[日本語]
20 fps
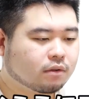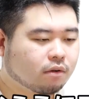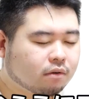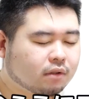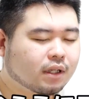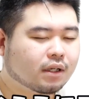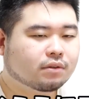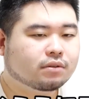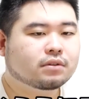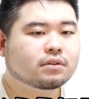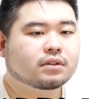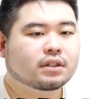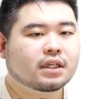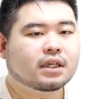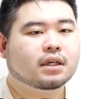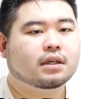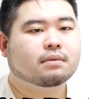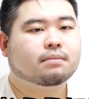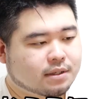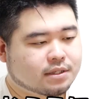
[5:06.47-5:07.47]
どんな風
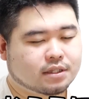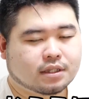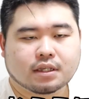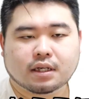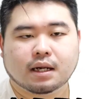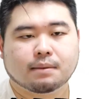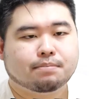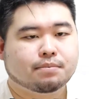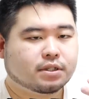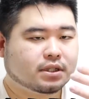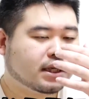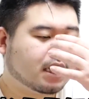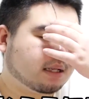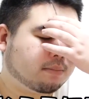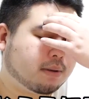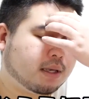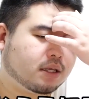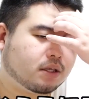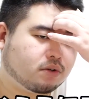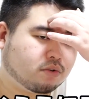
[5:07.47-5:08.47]
にスキルアップしたり
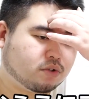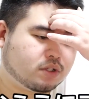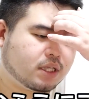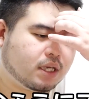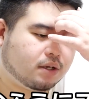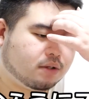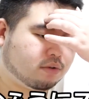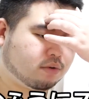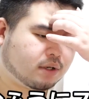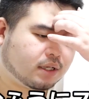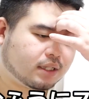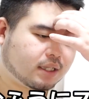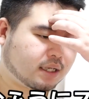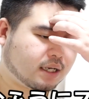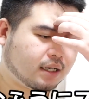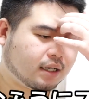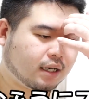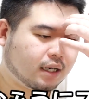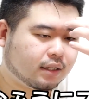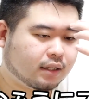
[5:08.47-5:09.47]
勉強していくのかって
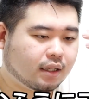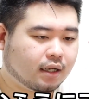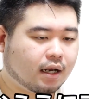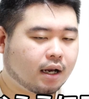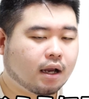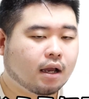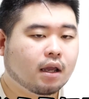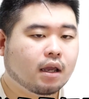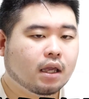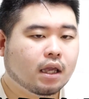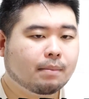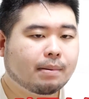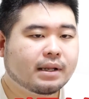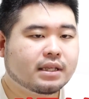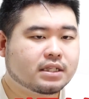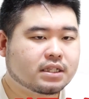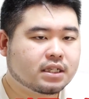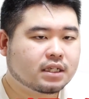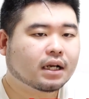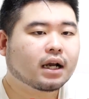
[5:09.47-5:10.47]
考えたら、やっぱ
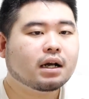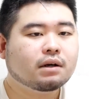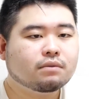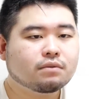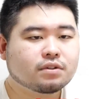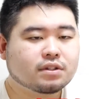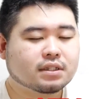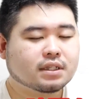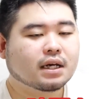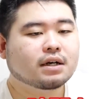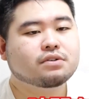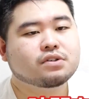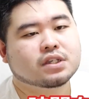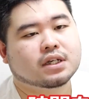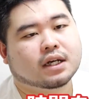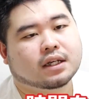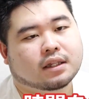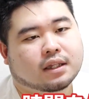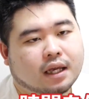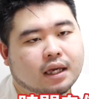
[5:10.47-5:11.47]
り時間を使う
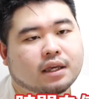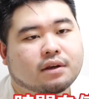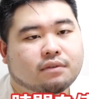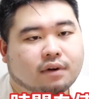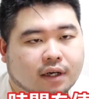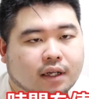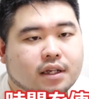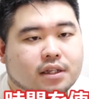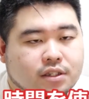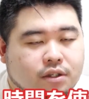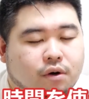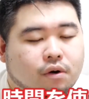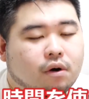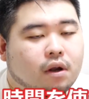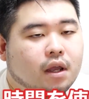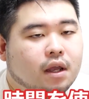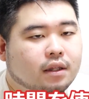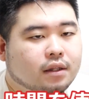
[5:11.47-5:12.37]
しかないわけですよ。